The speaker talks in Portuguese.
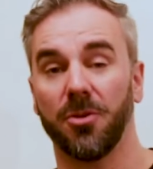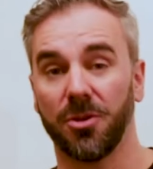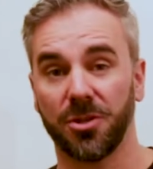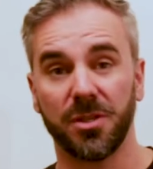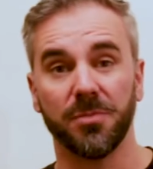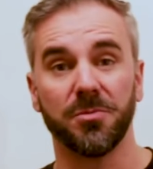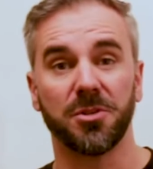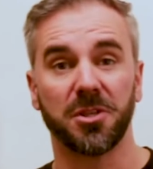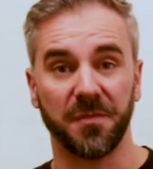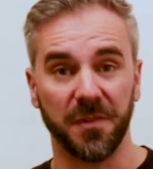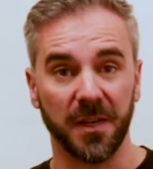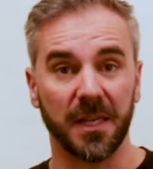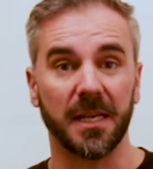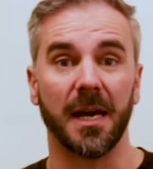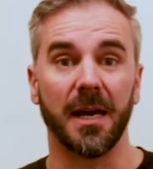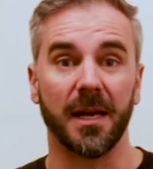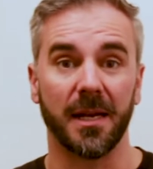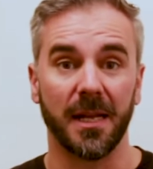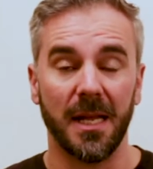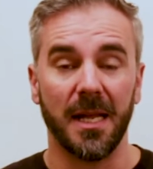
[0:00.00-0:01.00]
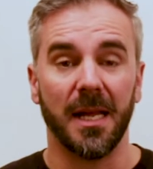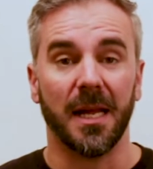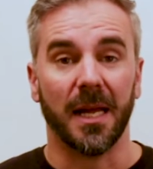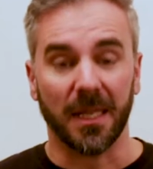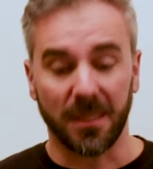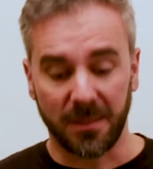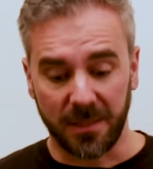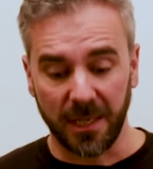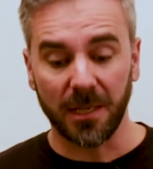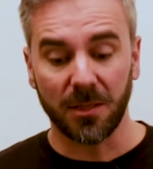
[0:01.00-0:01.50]
nós temos que ficar
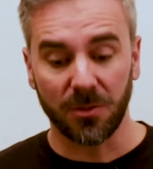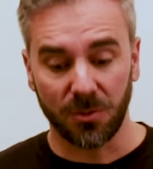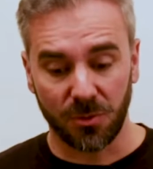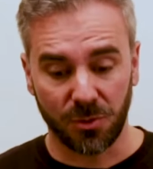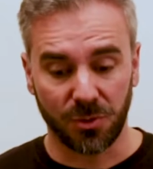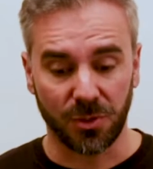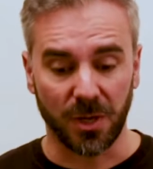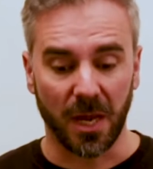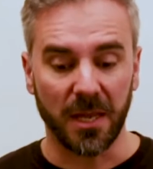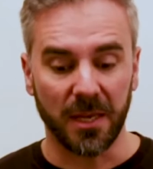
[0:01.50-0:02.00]
atentos